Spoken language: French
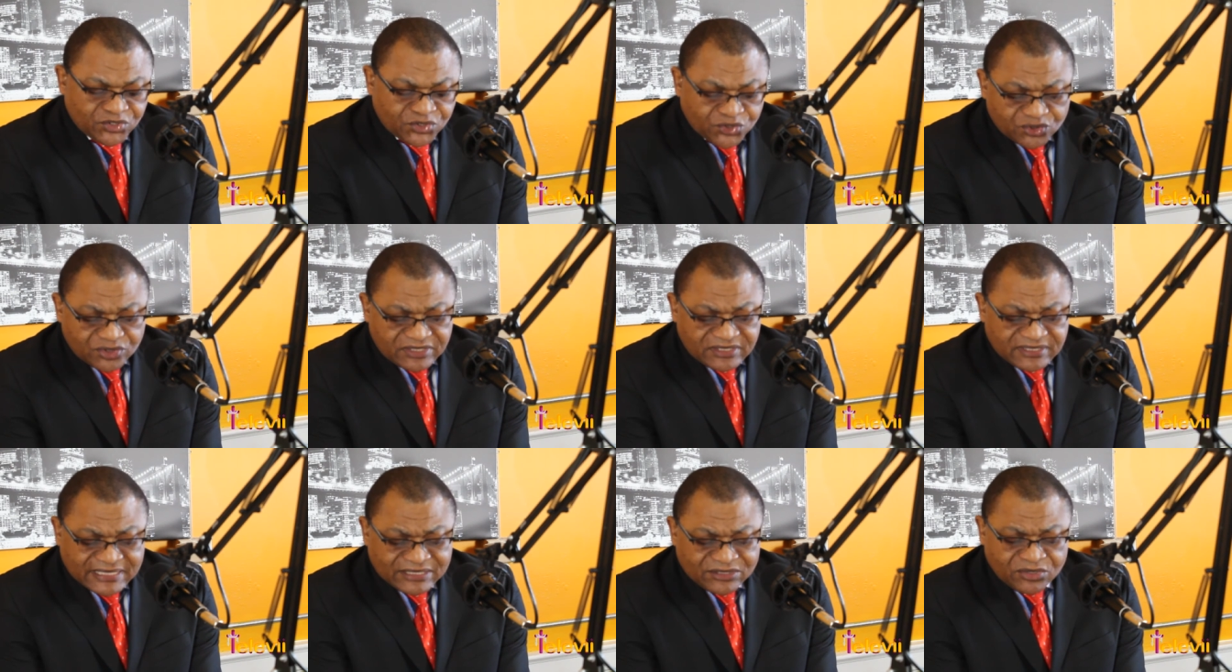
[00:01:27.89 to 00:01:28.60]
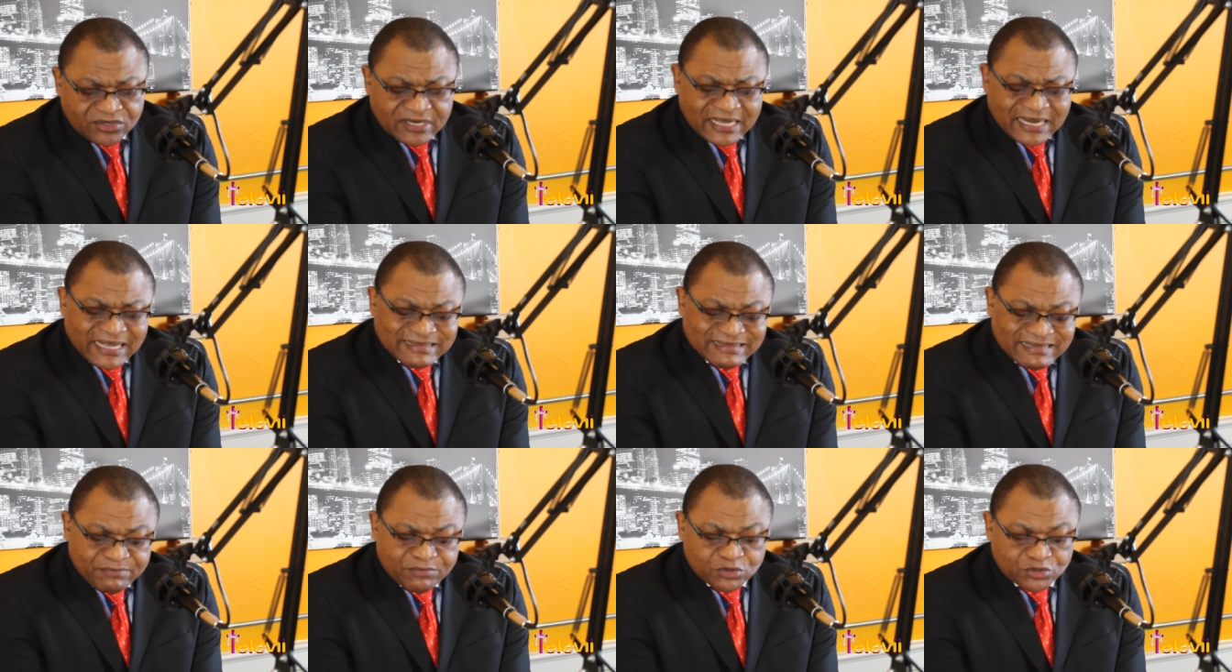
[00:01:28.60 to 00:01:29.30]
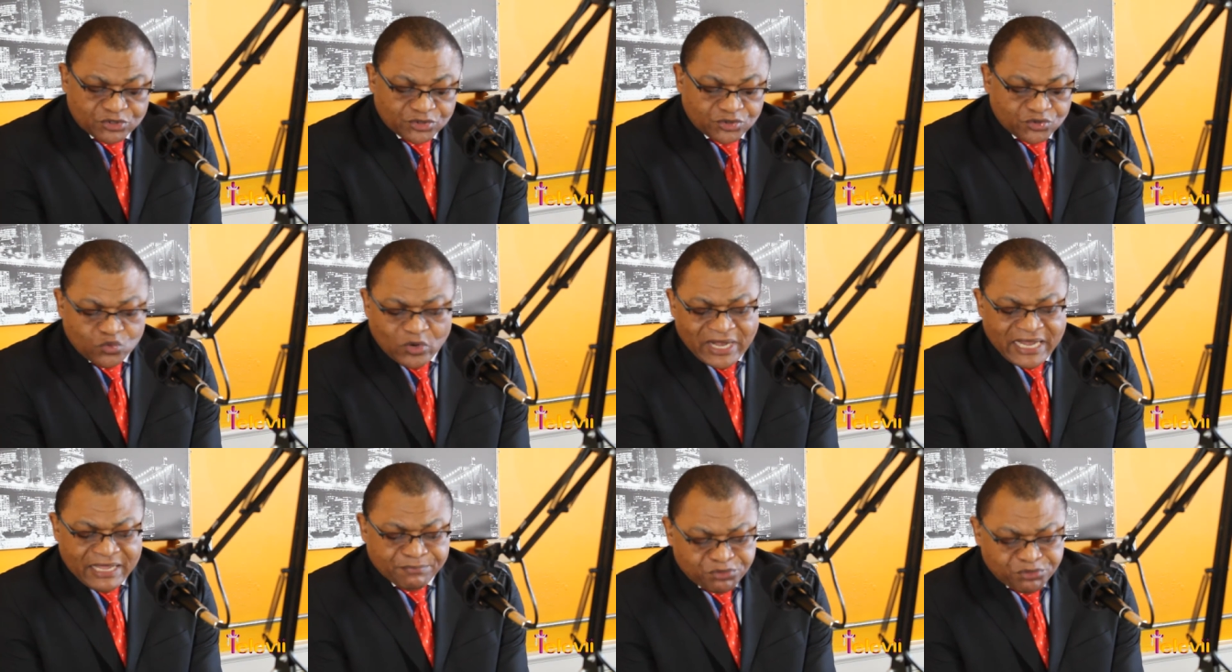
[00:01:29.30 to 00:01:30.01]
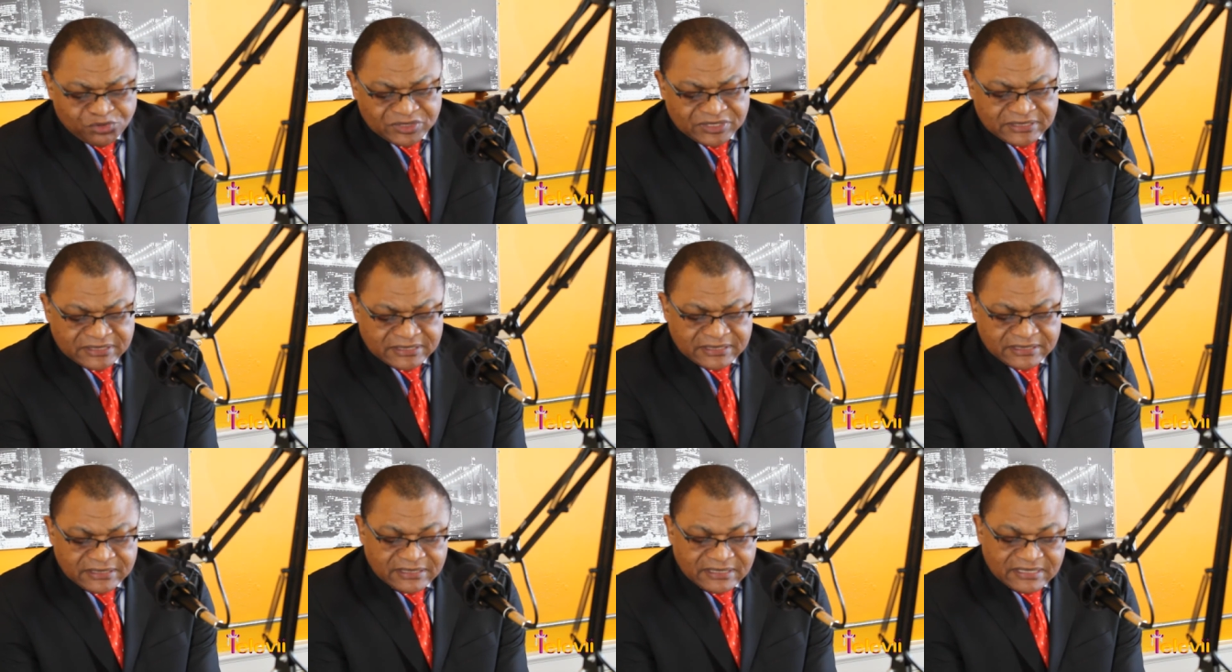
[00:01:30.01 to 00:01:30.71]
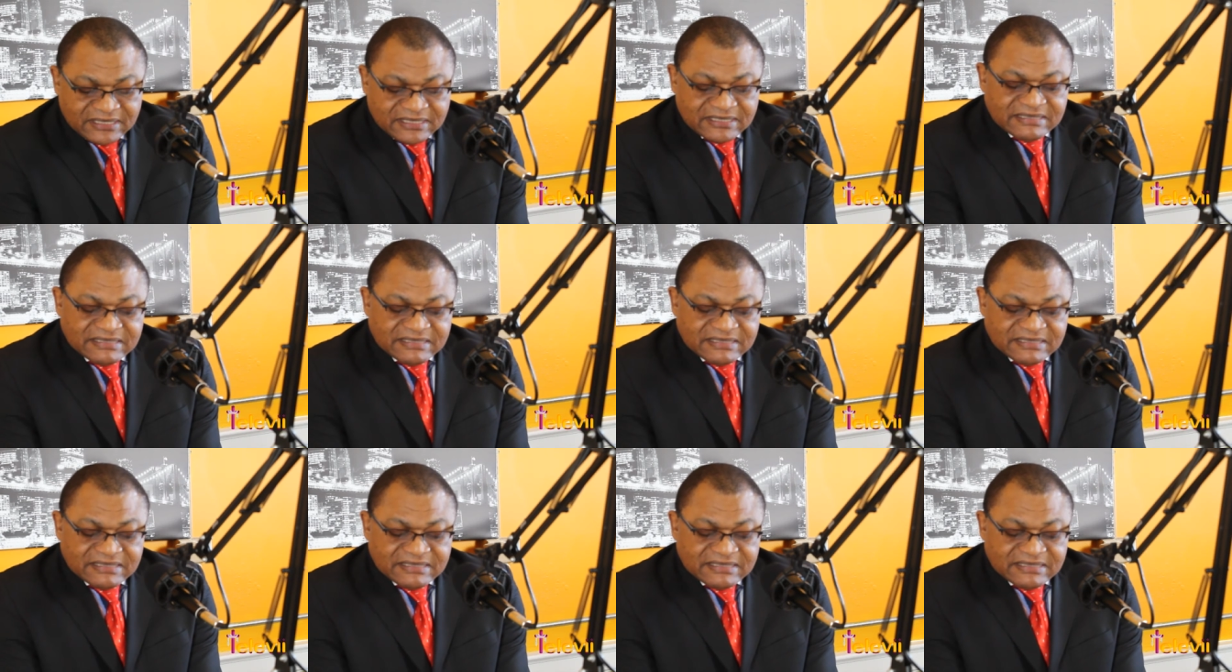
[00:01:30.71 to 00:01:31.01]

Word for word: Ceux qui s'adonnent à la débauche ou à l'impudicité,